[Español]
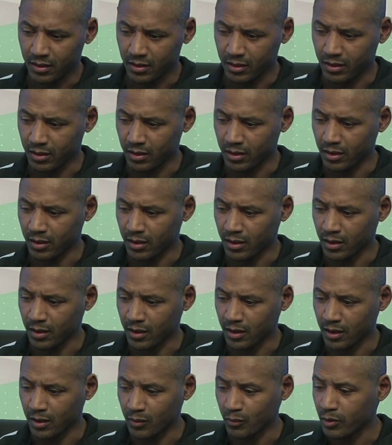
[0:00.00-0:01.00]

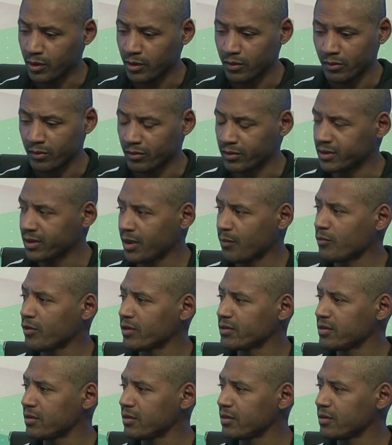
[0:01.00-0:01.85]
y bueno, lo que estamos